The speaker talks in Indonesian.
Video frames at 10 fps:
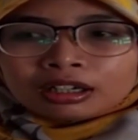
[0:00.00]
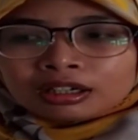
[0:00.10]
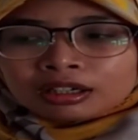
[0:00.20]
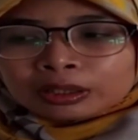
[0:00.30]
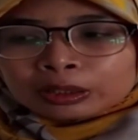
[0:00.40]

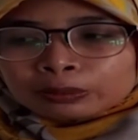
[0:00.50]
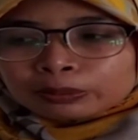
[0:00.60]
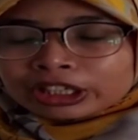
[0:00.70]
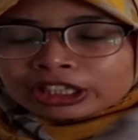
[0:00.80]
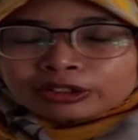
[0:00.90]

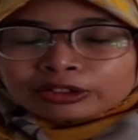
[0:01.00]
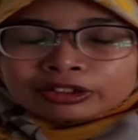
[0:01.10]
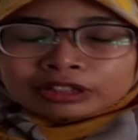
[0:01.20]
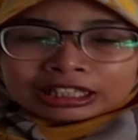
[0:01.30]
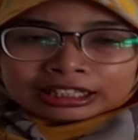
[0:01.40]
Uh, mungkin
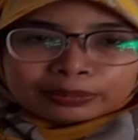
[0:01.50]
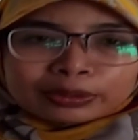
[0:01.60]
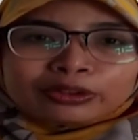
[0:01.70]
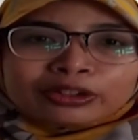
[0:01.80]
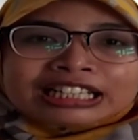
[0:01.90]
itu
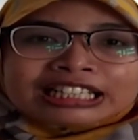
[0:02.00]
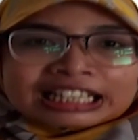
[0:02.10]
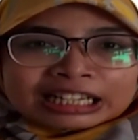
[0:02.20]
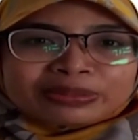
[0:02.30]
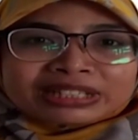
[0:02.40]
nanti menunggu
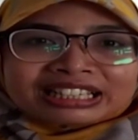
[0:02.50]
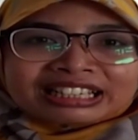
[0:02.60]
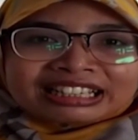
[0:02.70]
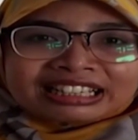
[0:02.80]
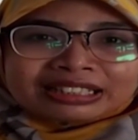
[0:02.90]
hasil
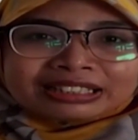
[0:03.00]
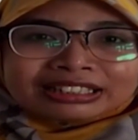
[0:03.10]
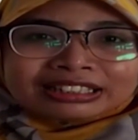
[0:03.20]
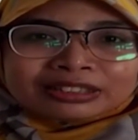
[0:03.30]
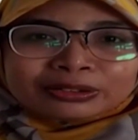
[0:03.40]
MC ya
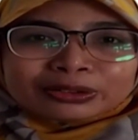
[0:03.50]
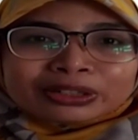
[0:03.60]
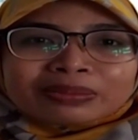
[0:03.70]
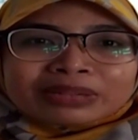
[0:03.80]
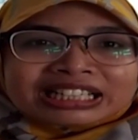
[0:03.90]
uh,
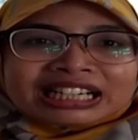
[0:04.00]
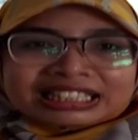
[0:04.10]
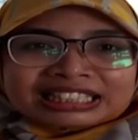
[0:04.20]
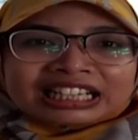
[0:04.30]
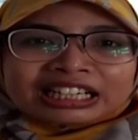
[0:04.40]
itu
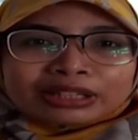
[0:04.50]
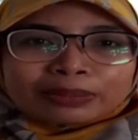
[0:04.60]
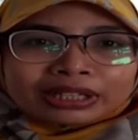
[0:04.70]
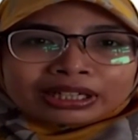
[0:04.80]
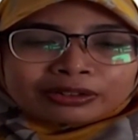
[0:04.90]
dijelasin
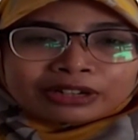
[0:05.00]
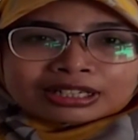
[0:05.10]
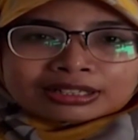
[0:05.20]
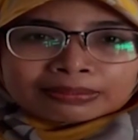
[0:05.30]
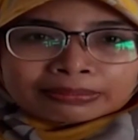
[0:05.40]
tapi
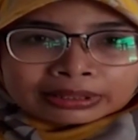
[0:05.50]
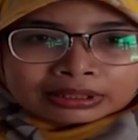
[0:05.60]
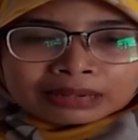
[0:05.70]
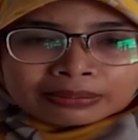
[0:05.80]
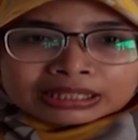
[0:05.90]
tadi udah
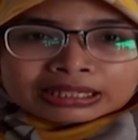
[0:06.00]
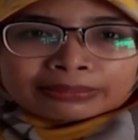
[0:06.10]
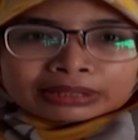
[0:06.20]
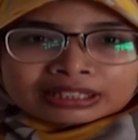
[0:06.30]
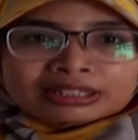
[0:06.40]
disampel ya
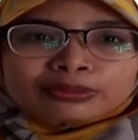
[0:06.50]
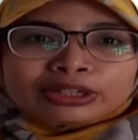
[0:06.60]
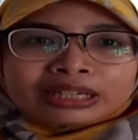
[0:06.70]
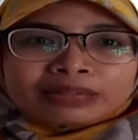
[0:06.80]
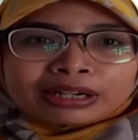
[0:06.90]
disampelnya
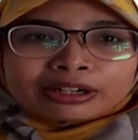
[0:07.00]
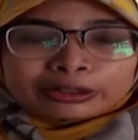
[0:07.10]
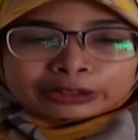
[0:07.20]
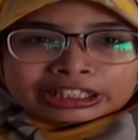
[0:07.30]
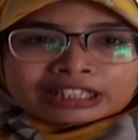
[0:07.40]
semuanya
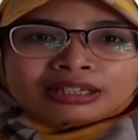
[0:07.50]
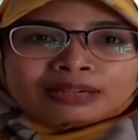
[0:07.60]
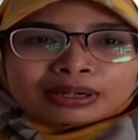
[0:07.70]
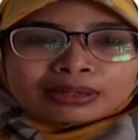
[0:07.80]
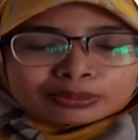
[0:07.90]

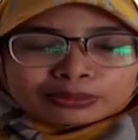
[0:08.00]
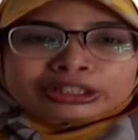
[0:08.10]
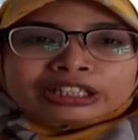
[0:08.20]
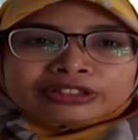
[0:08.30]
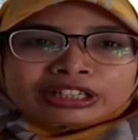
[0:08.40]
makaroninya sama
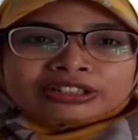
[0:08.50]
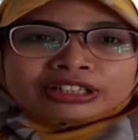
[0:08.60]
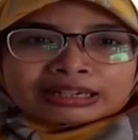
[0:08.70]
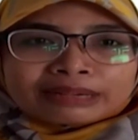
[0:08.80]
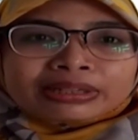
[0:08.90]
bumbunya
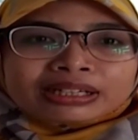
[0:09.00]
juga sudah